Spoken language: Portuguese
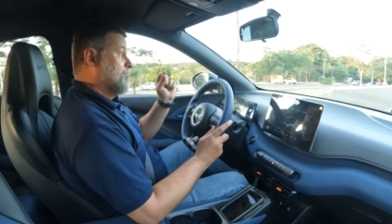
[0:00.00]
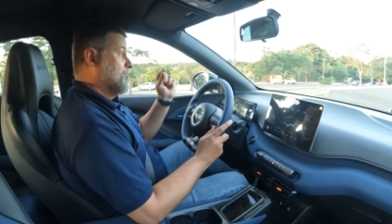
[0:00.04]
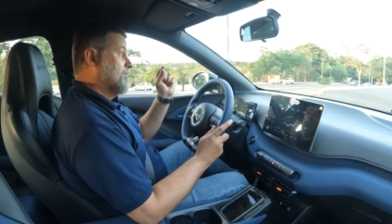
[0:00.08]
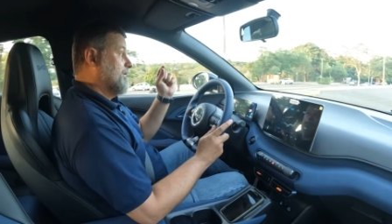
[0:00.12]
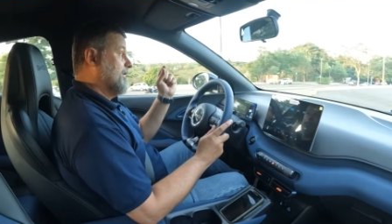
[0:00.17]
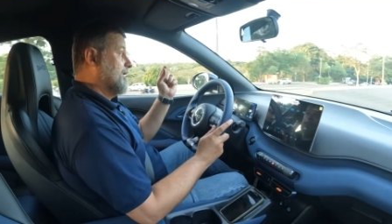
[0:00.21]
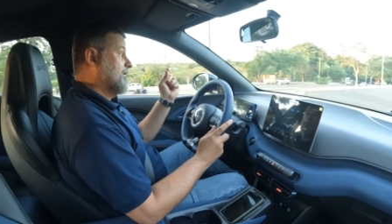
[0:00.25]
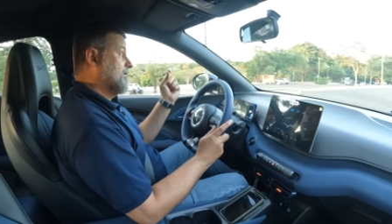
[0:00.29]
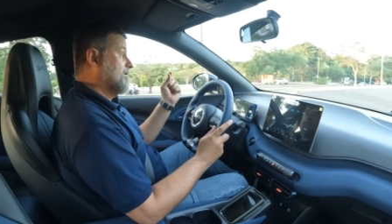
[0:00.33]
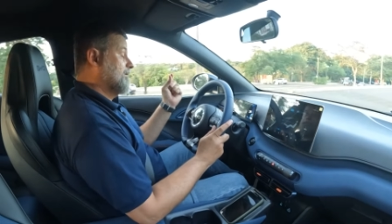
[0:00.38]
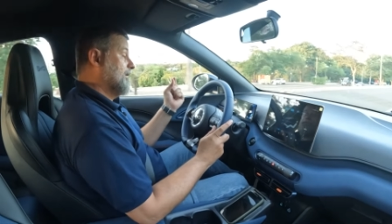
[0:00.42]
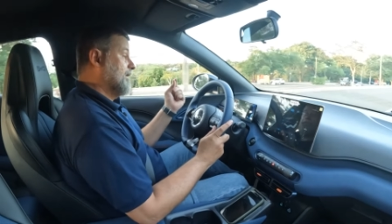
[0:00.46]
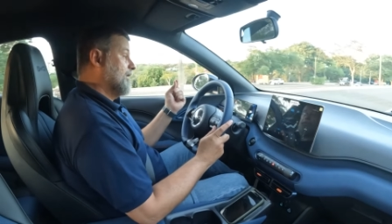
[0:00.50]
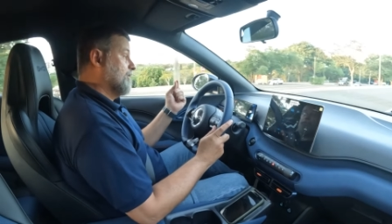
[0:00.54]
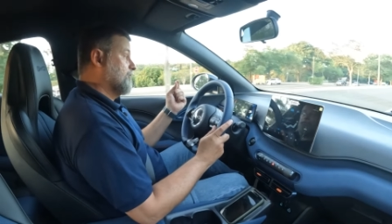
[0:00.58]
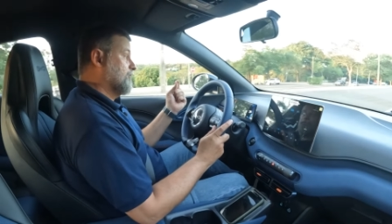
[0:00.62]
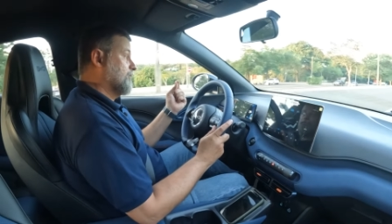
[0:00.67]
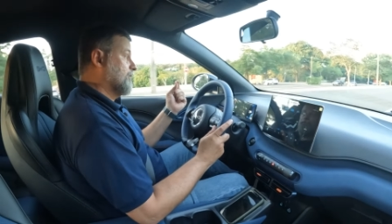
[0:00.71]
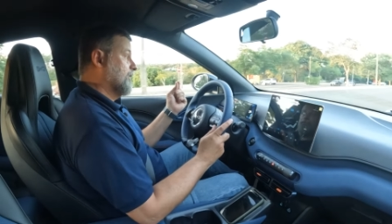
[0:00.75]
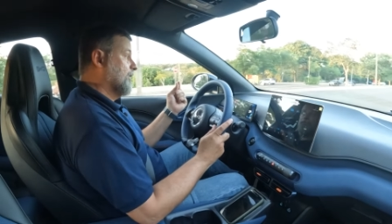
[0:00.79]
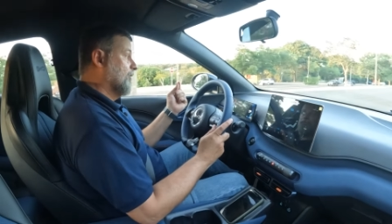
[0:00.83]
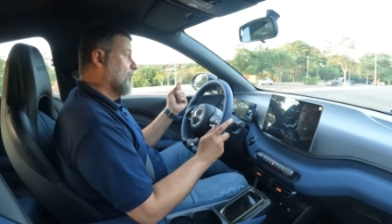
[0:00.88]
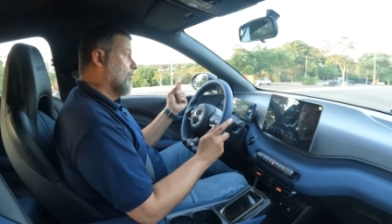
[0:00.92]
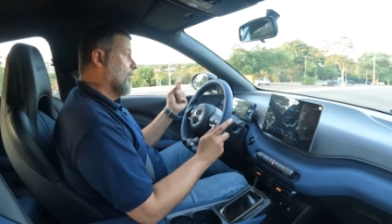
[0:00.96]

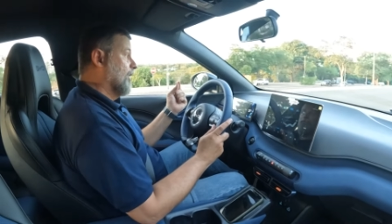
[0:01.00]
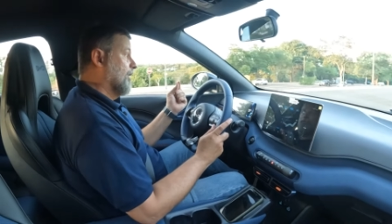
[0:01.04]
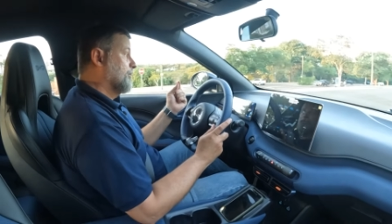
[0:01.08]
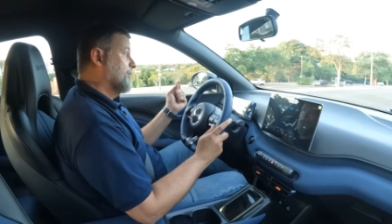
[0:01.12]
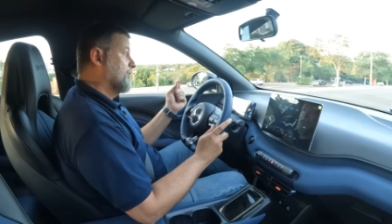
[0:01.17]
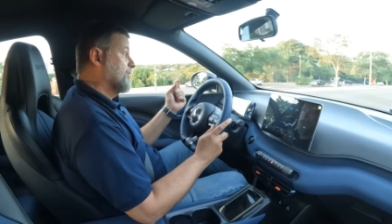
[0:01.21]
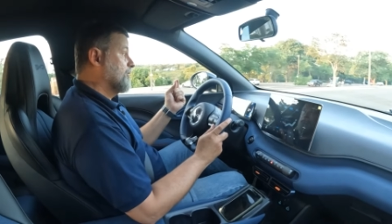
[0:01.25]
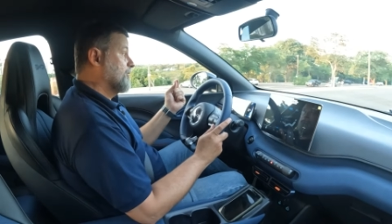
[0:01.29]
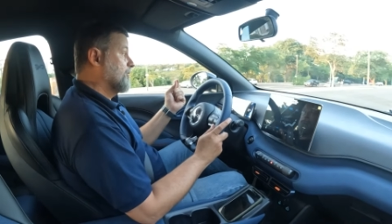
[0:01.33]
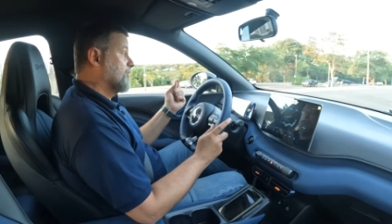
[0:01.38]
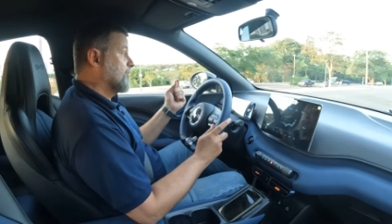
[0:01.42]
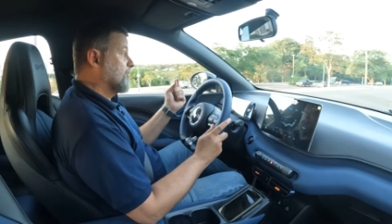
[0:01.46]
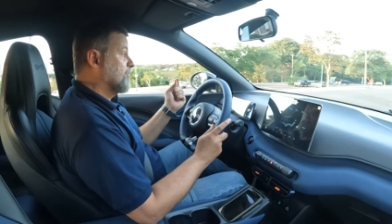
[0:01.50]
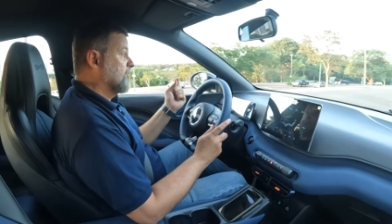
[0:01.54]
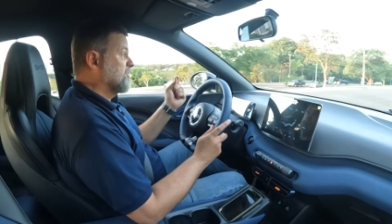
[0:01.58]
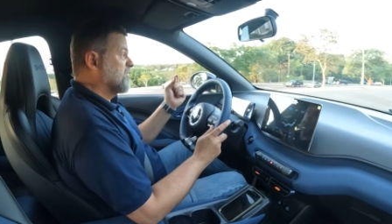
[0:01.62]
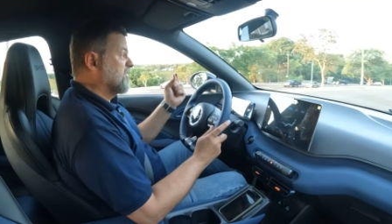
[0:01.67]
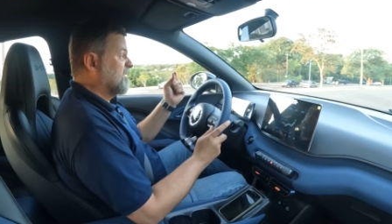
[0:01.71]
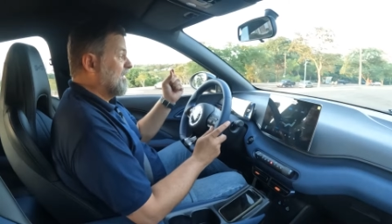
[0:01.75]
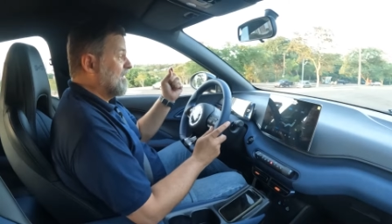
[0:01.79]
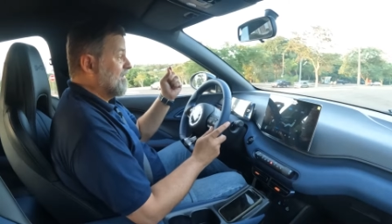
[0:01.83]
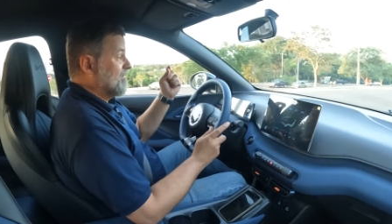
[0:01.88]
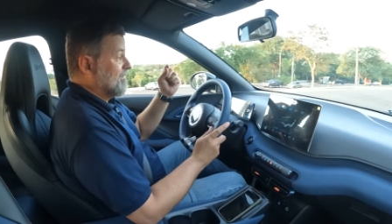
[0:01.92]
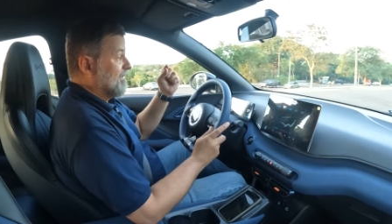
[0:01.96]
300 quilômetros com
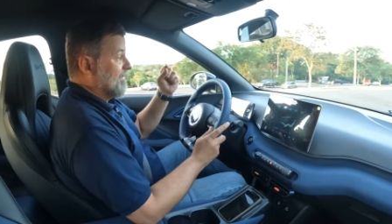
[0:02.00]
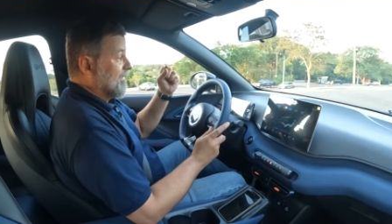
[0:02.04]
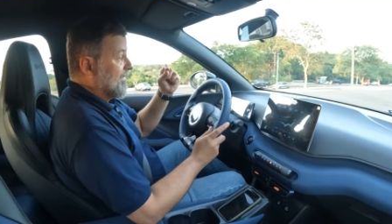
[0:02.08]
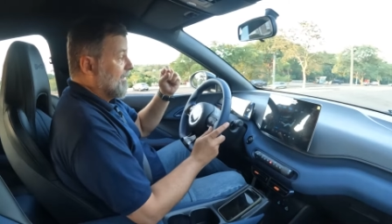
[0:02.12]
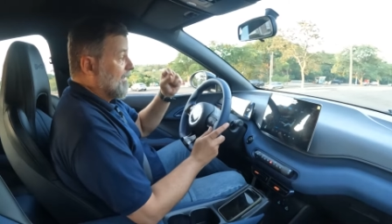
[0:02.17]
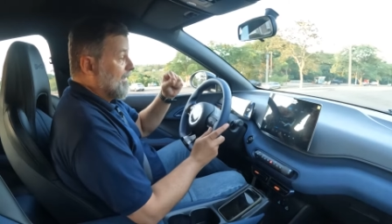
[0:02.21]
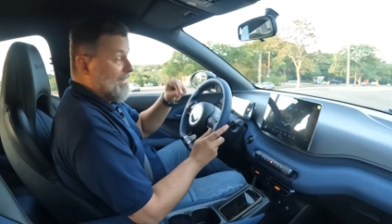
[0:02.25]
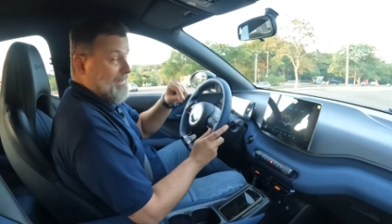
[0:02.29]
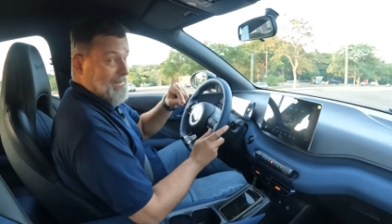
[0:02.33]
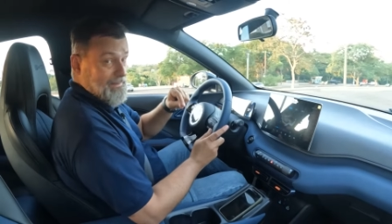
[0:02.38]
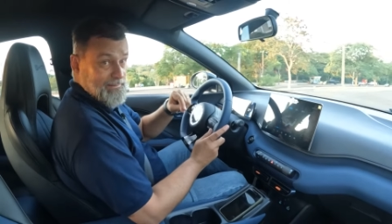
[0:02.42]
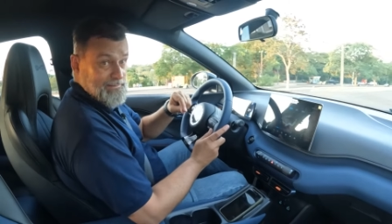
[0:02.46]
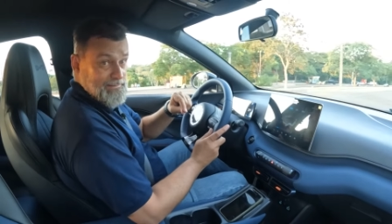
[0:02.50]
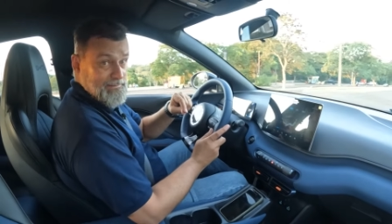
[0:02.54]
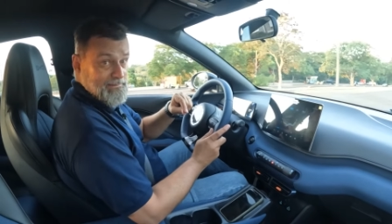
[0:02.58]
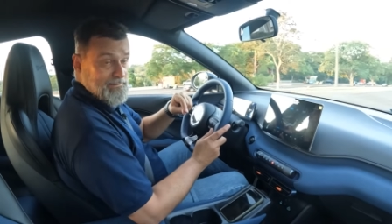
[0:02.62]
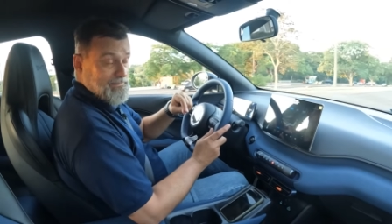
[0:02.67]
30 reais